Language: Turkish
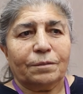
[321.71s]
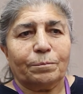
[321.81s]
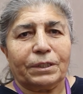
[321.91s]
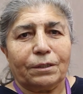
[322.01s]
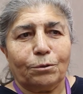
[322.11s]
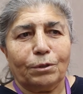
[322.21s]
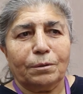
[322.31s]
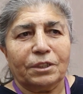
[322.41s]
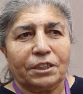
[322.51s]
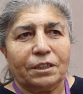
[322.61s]
Bana
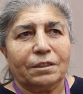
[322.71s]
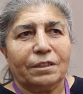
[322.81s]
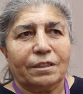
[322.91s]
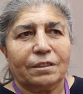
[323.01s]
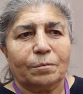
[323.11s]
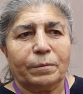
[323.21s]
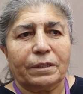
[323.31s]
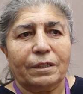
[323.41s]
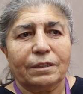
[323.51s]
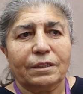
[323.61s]
öyle işkenceler
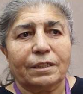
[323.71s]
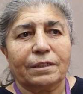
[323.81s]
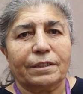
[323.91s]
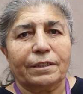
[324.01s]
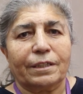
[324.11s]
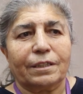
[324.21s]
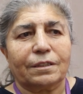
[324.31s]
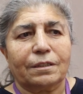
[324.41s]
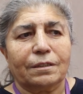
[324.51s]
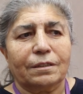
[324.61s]
yaparlardı,
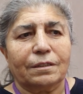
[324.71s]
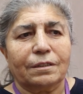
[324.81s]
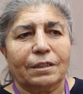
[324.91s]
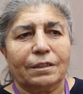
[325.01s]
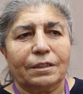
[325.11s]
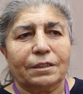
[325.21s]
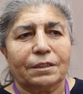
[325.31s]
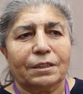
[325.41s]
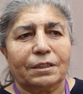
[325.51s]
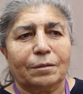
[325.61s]
getirirlerdi insanların
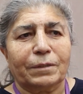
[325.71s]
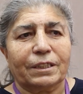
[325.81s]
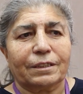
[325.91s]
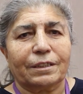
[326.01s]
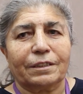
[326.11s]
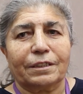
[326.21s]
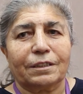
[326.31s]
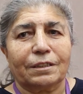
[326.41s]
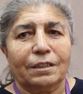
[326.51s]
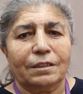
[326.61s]
yanına
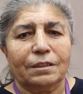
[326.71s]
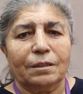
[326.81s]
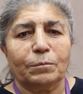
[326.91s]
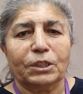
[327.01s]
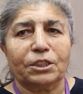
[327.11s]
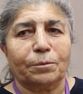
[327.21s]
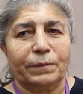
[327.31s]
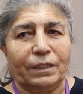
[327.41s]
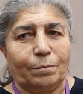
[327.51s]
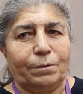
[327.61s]
bıraktıklarında bir de
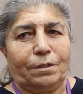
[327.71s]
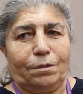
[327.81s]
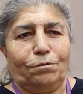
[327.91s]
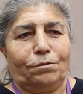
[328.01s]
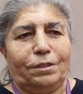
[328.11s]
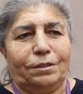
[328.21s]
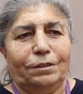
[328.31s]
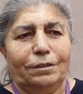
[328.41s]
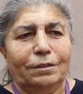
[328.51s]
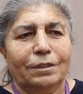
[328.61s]
çıplak
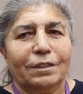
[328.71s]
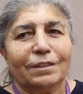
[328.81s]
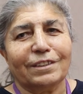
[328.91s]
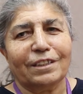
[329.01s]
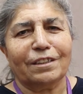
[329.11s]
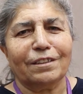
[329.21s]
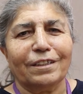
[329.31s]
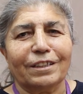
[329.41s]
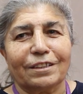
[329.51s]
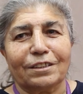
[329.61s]
bırakıyorlardı. E zaten de
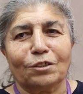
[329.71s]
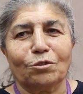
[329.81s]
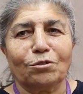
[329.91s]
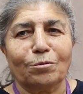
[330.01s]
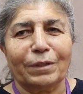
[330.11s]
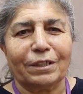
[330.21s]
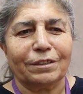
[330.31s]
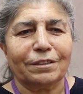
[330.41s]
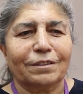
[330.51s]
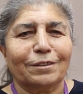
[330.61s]
herkesin gözü
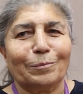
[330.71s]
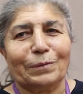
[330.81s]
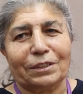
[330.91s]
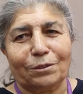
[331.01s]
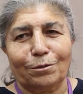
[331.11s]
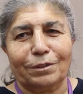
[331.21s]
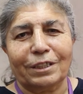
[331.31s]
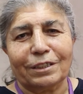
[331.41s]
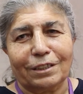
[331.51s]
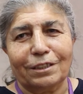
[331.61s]
bağlıydı. Çıplak da
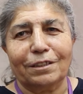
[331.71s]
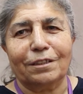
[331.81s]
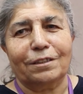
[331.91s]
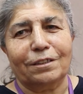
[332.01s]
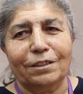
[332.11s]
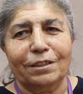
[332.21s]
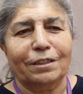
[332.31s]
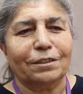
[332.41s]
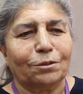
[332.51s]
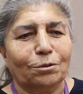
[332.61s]
olsan,
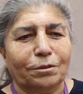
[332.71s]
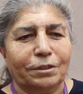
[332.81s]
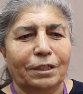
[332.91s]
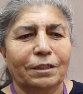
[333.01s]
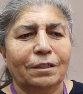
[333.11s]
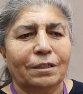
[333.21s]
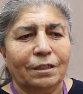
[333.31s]
giyinlik de olsan.